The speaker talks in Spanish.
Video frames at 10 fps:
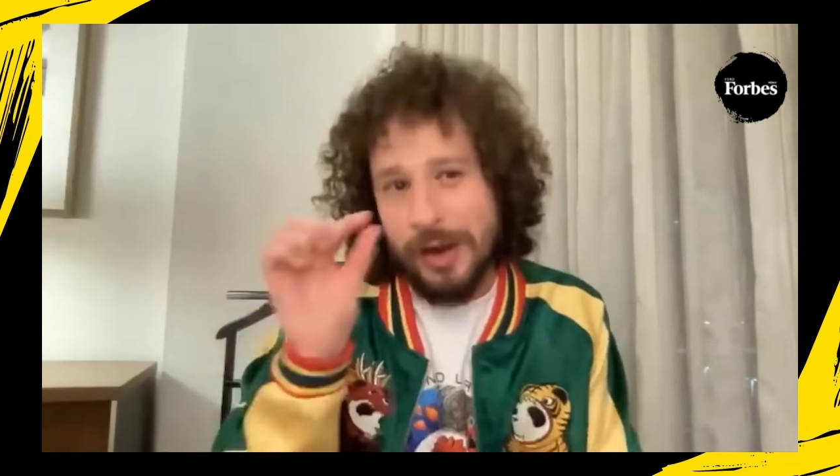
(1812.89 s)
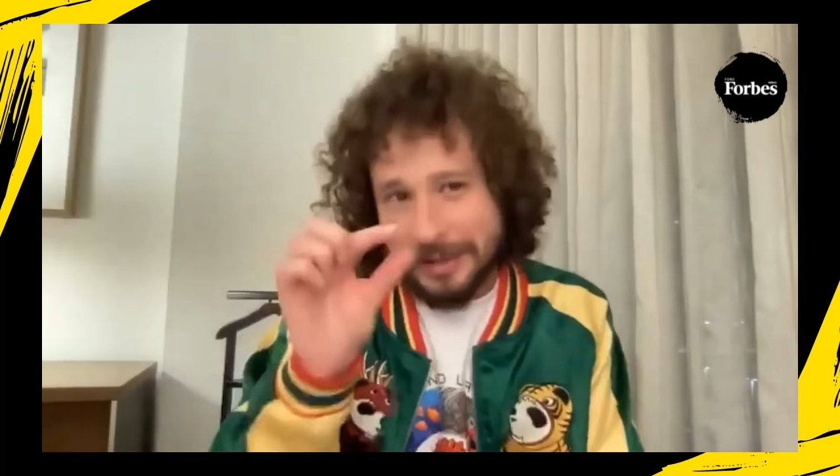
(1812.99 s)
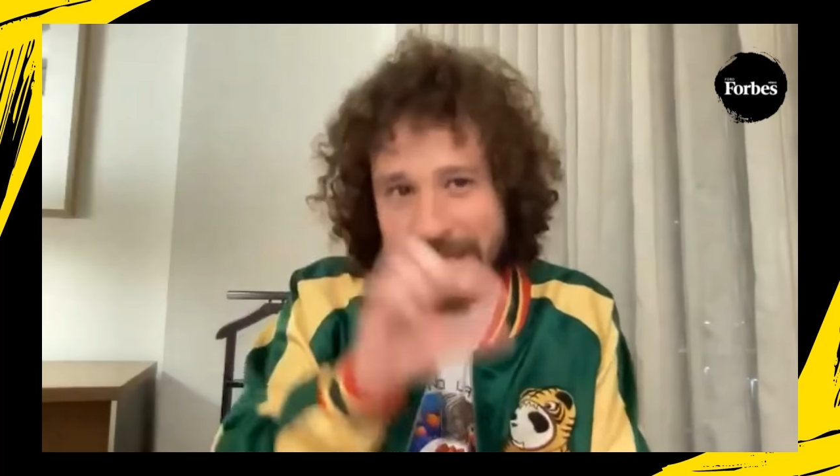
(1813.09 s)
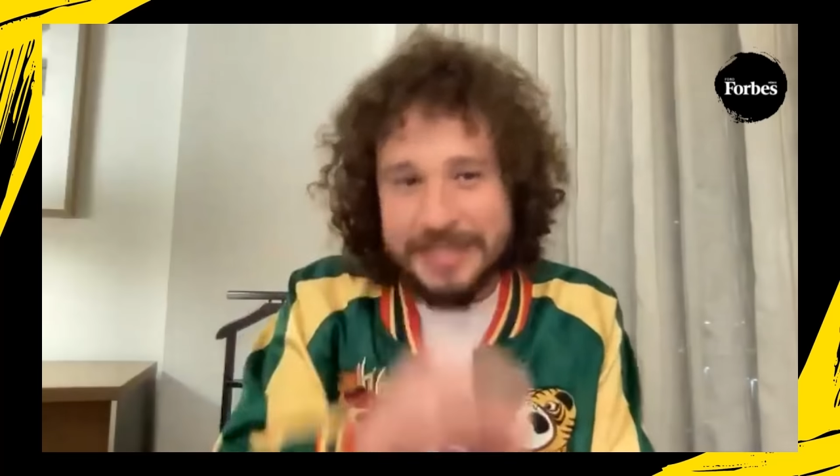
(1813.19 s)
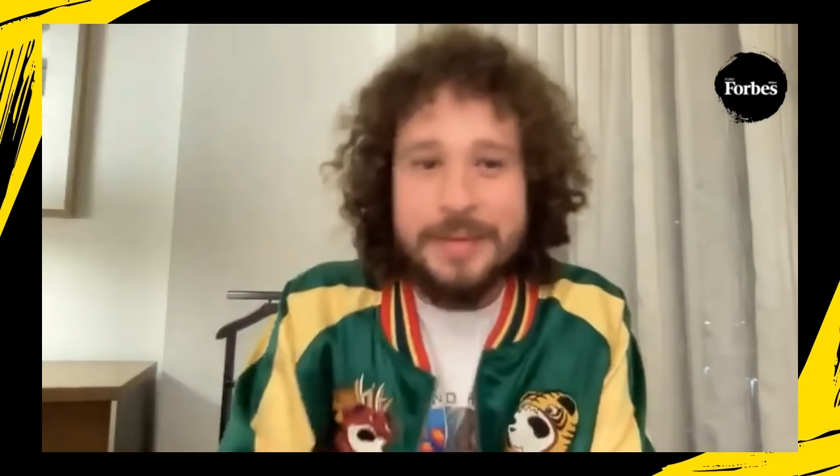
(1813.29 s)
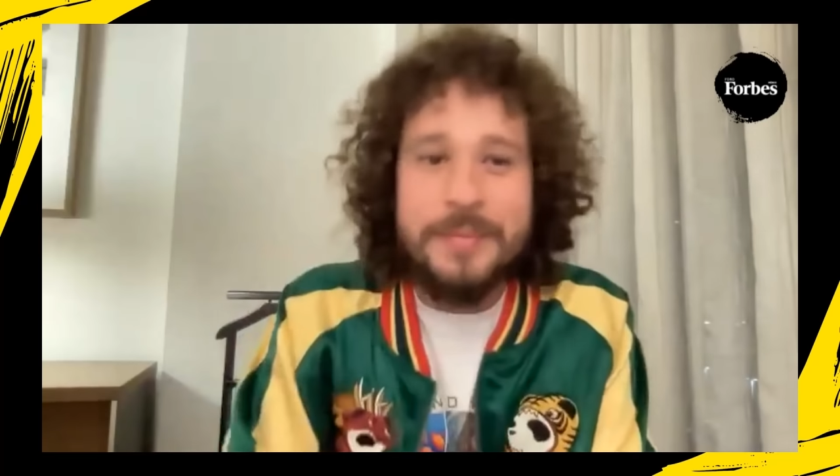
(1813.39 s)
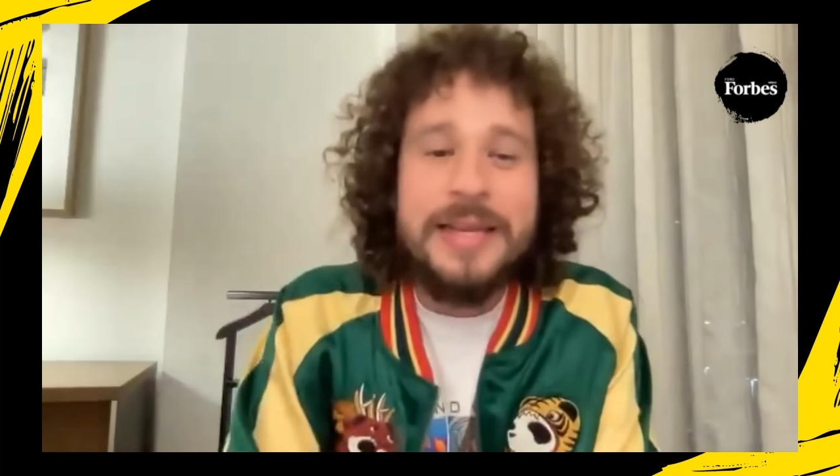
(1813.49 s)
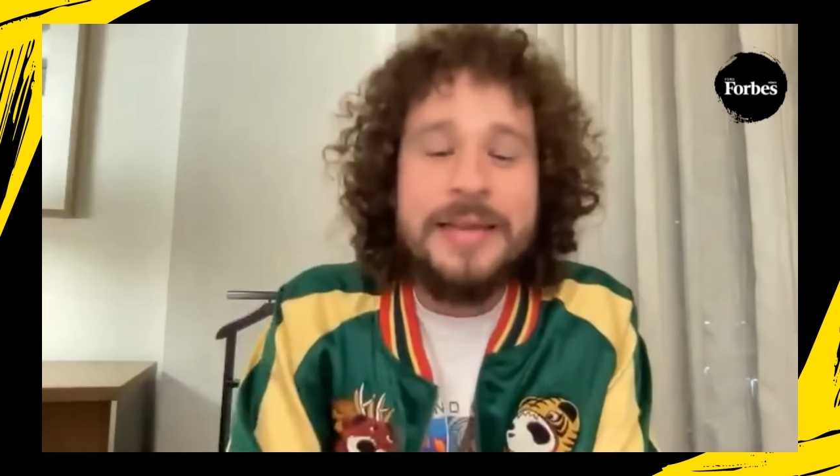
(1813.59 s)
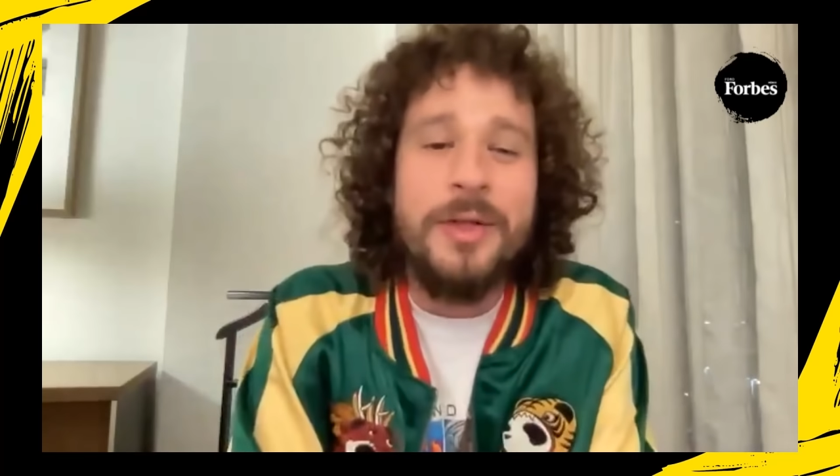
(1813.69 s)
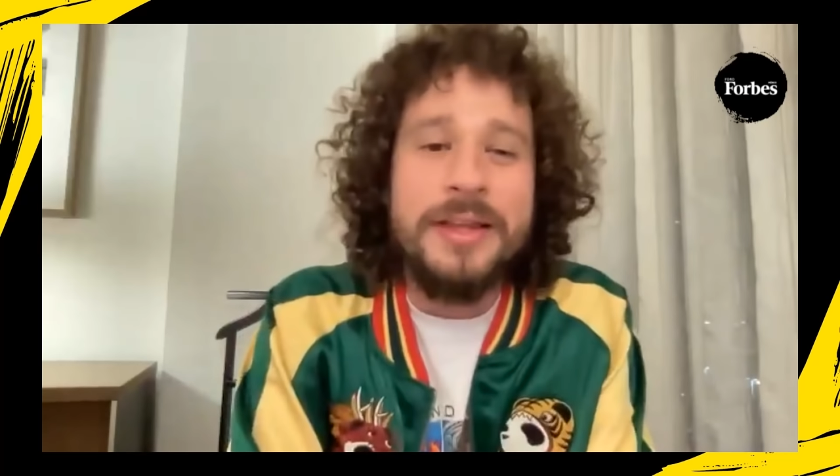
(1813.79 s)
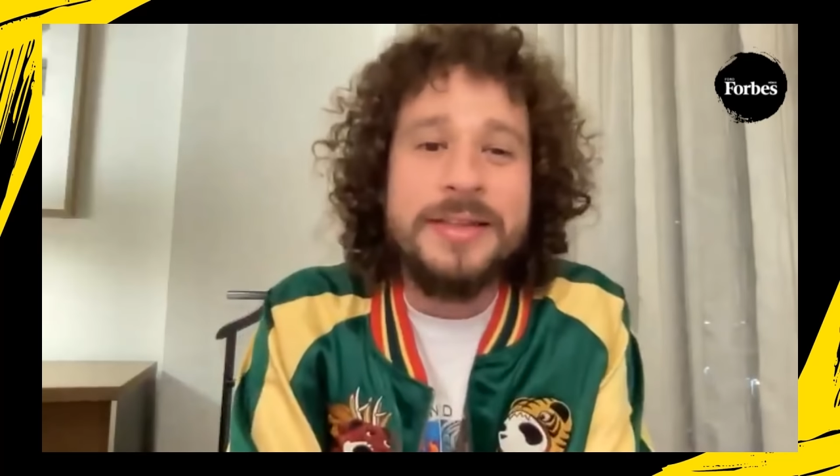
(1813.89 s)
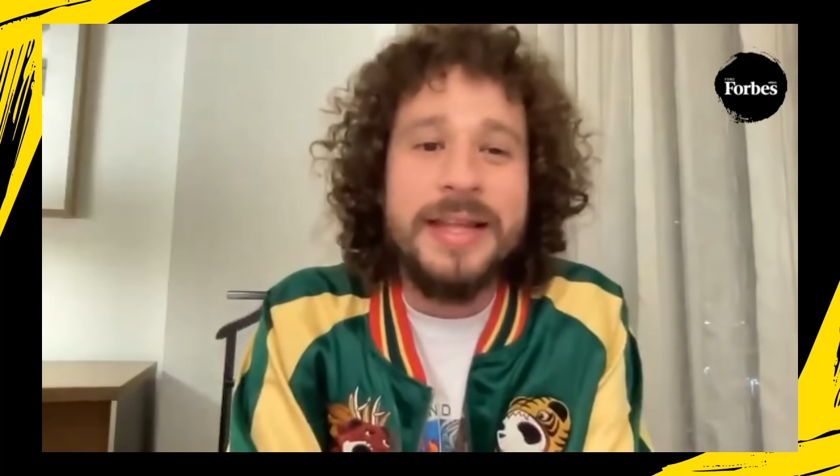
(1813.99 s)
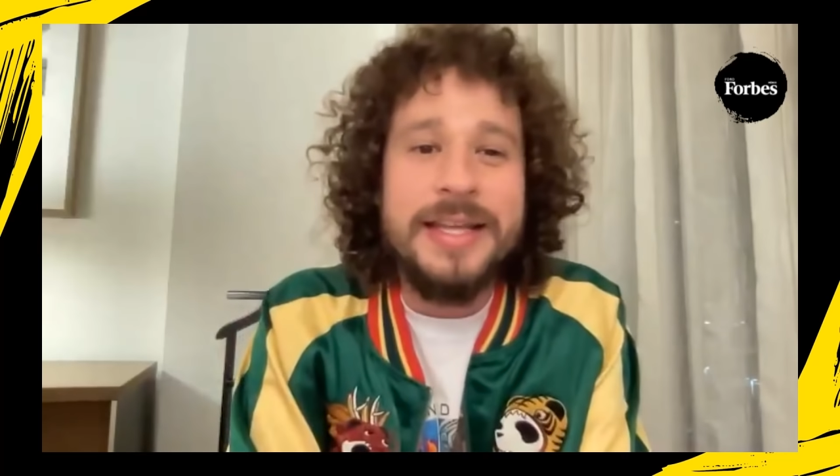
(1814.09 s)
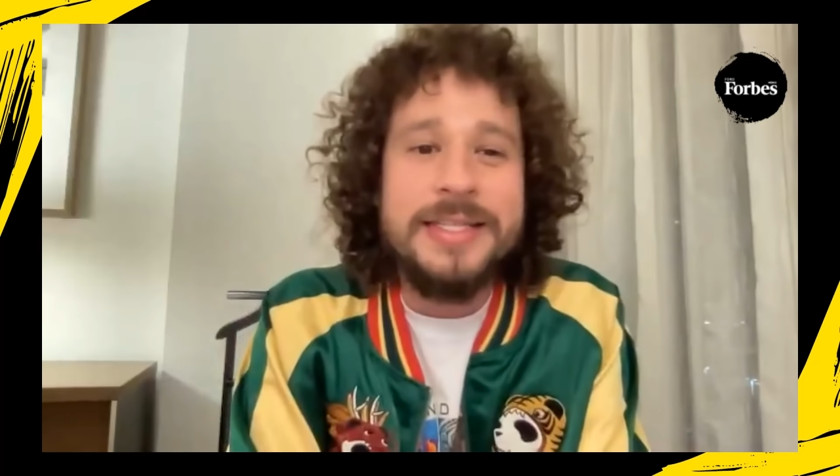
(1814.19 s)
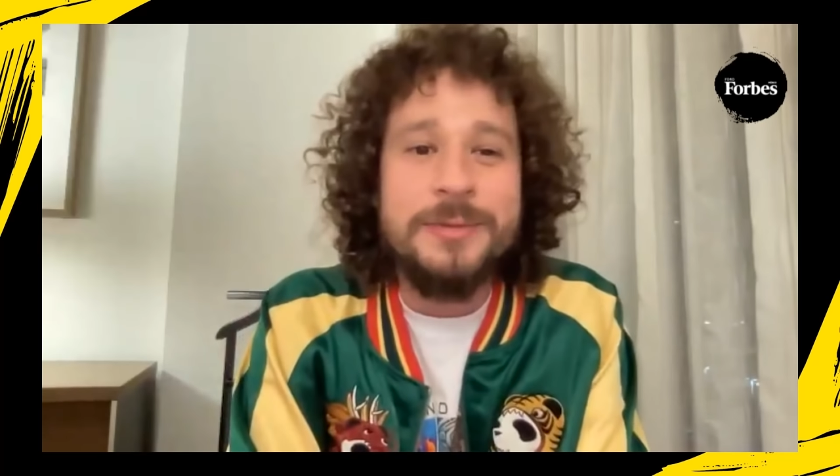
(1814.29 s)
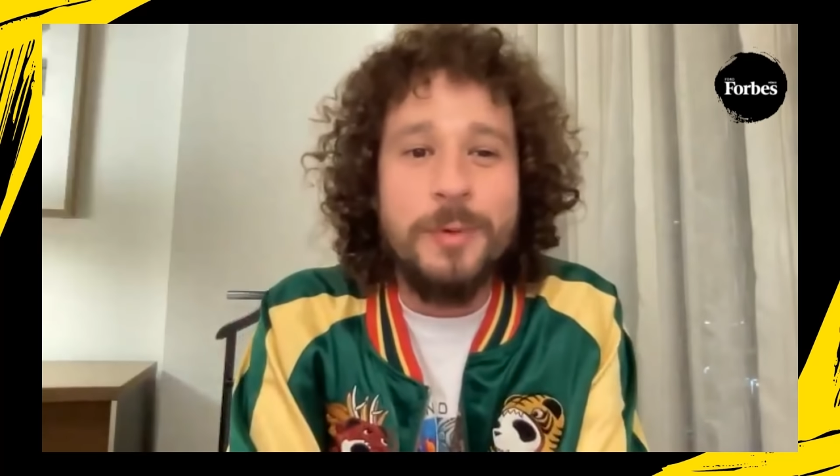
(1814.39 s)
la tasa mínimo de intereses,